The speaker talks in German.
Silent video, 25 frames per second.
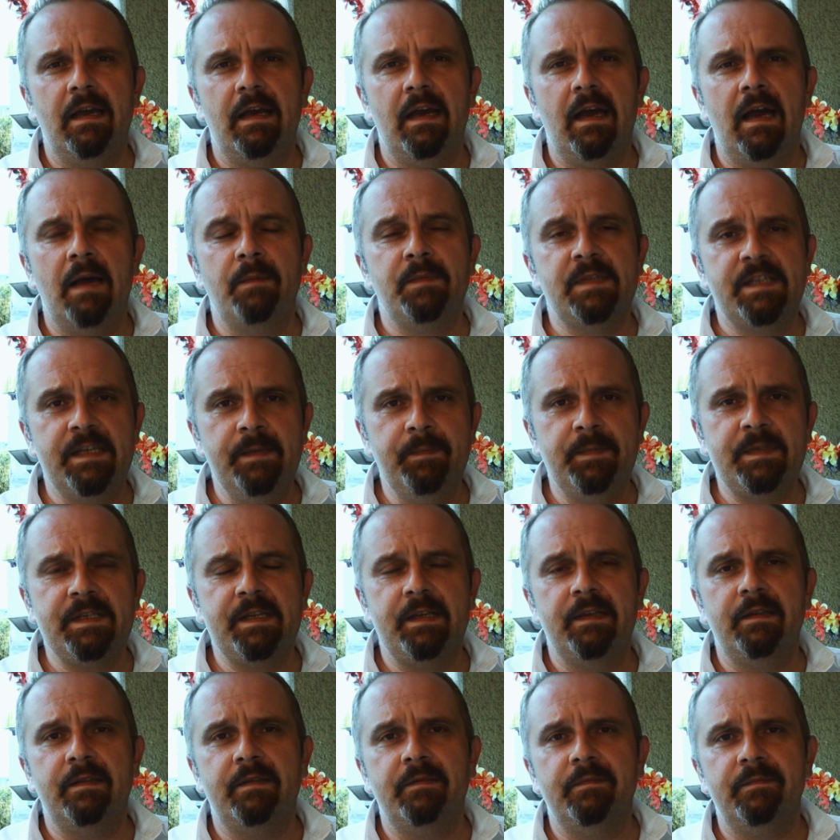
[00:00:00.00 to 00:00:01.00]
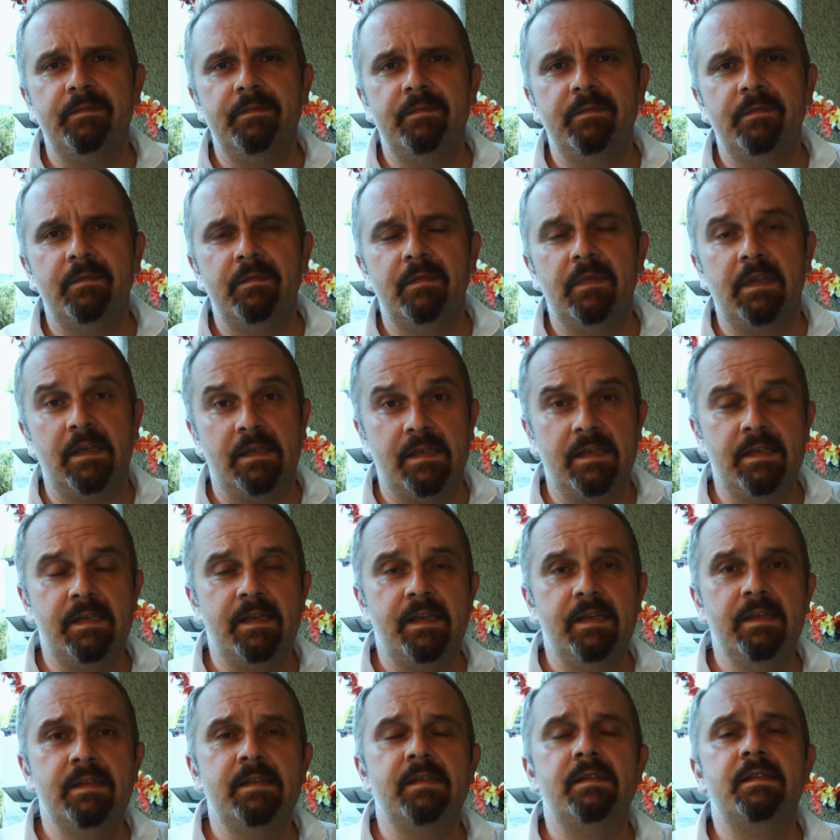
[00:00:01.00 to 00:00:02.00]
Am 17., das ist
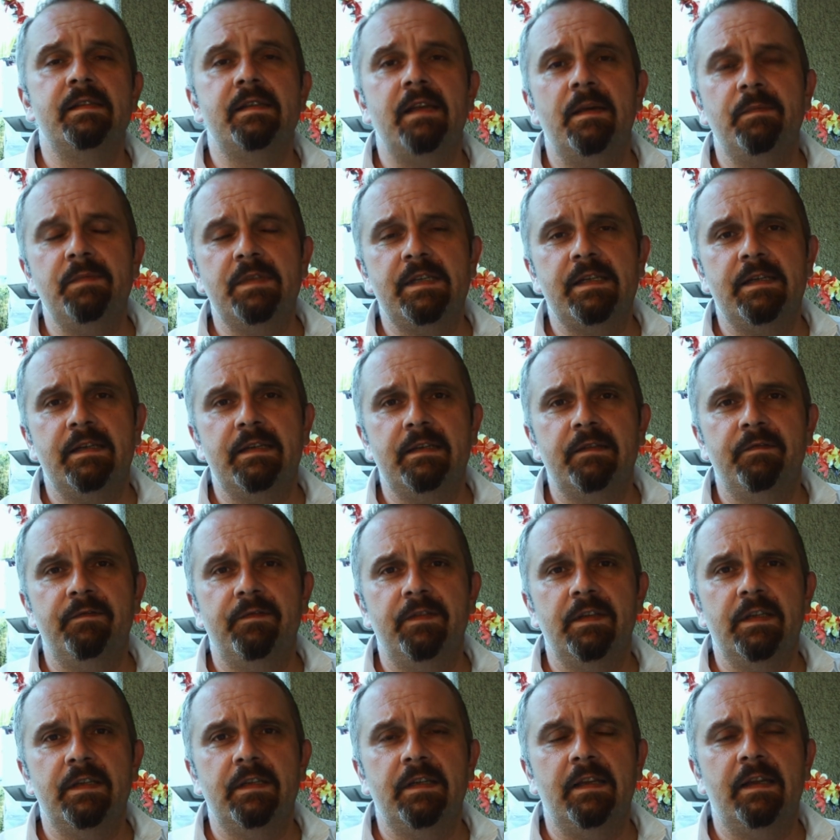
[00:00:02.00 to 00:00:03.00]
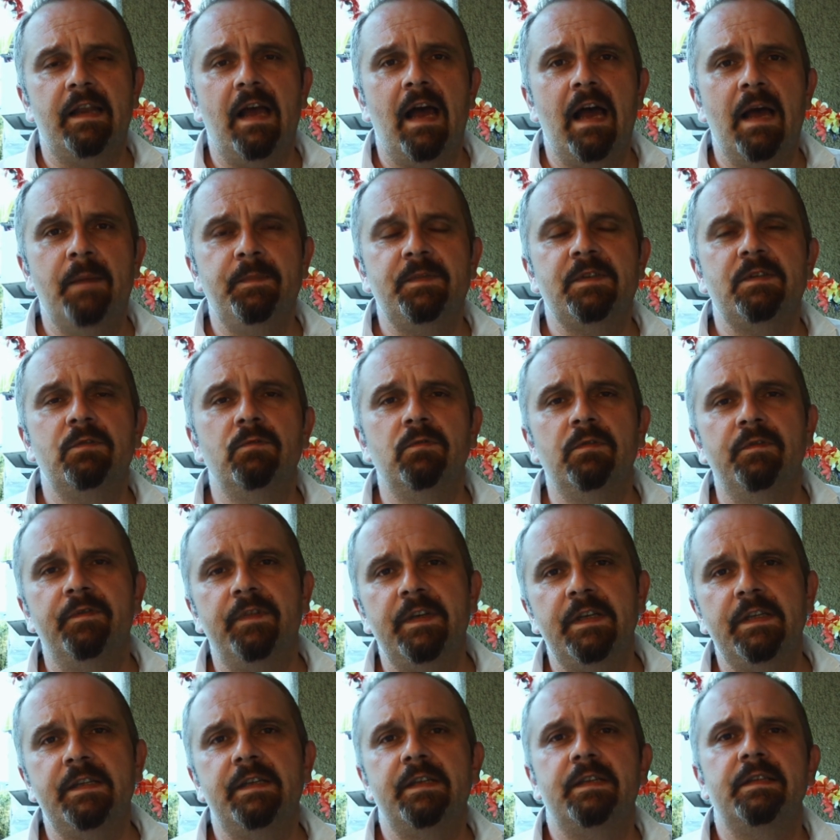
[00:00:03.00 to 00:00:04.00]
diesen Samstag, findet eine absolut
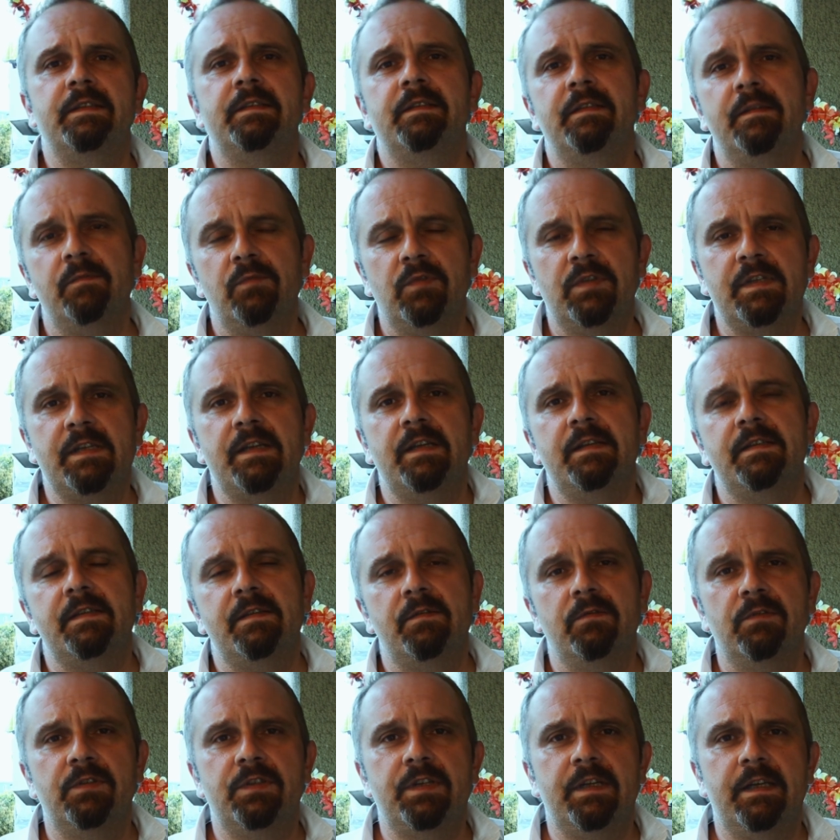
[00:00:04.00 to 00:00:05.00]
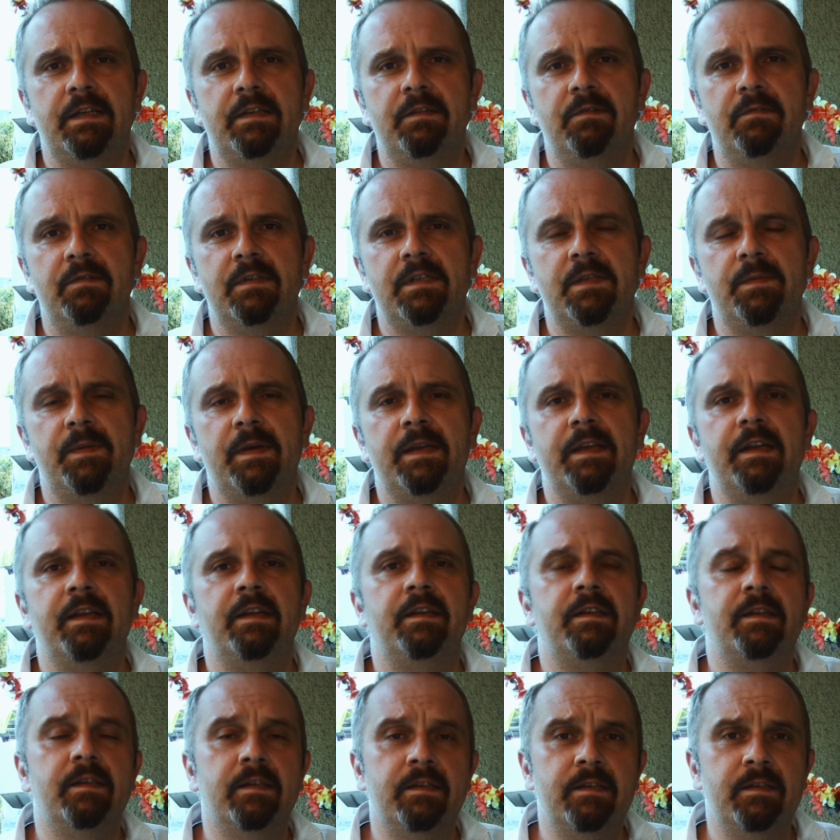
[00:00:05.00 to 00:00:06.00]
wichtige Demonstration statt, und zwar gegen
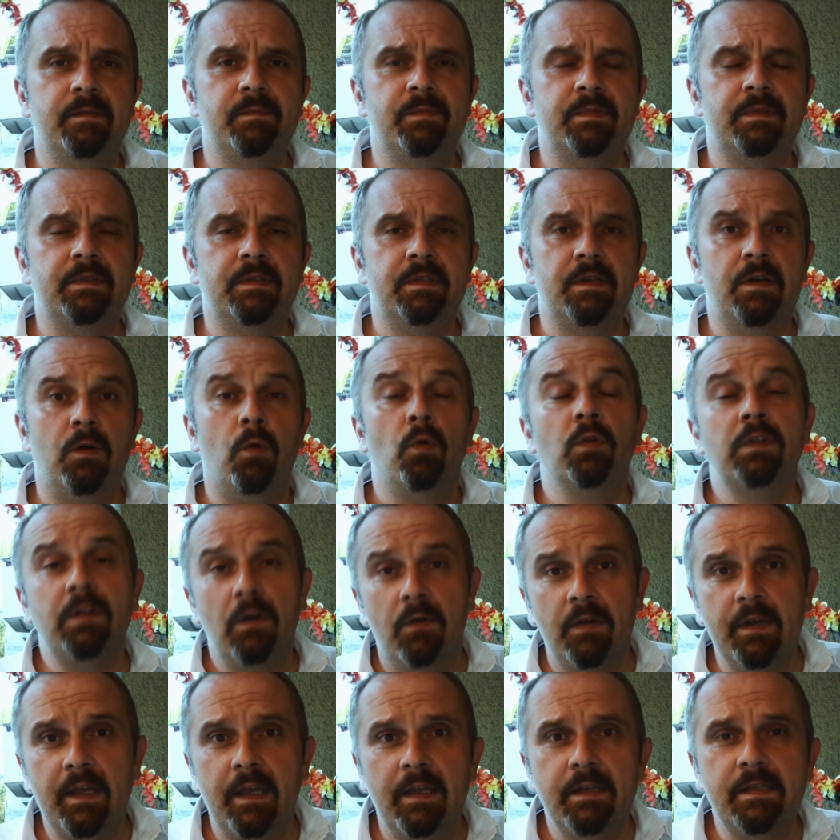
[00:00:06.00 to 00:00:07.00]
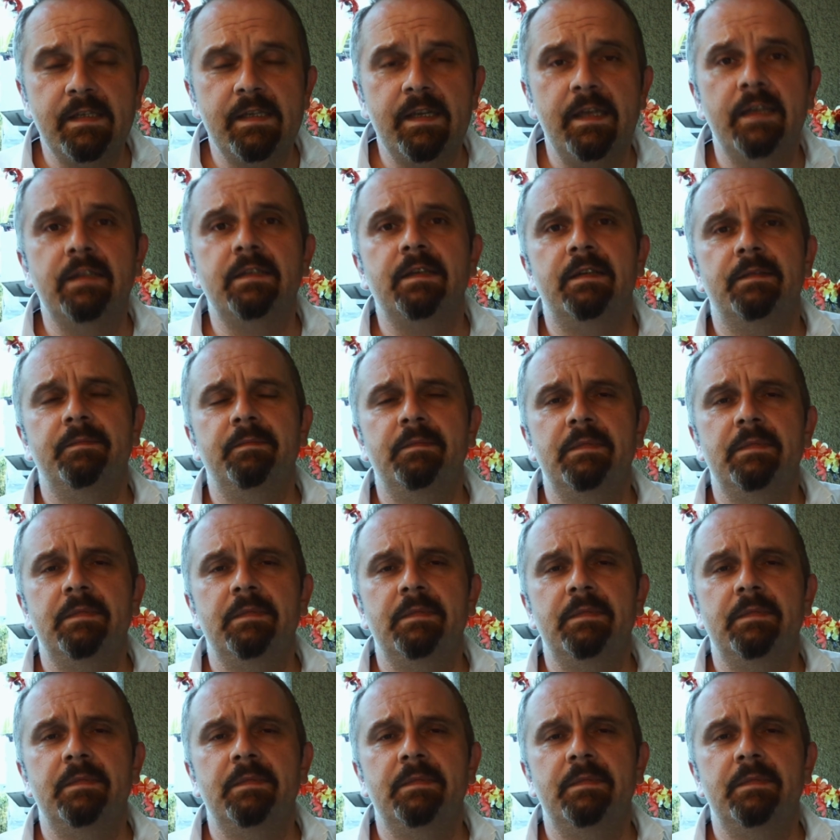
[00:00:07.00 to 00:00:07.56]
TTIP und auch gegen CETA.